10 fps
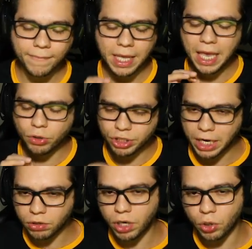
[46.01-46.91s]
Eu já
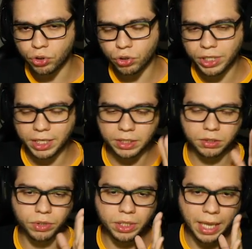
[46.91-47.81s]
adorei o jogo na
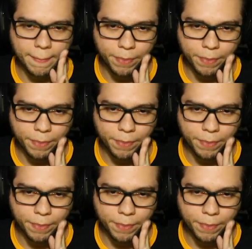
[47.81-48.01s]
questão que está em